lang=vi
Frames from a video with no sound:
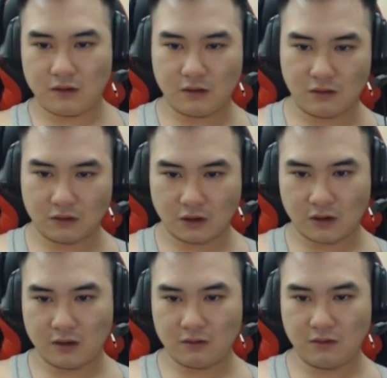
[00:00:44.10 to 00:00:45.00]
nó đâu to
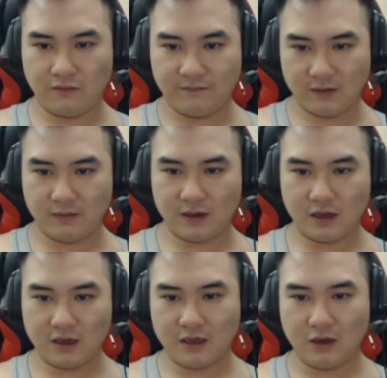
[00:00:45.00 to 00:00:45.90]
đâu. Núm vú của mình
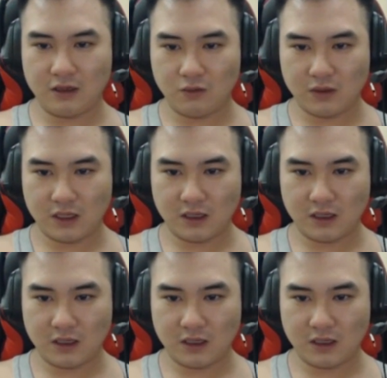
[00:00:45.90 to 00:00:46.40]
hơi tệ,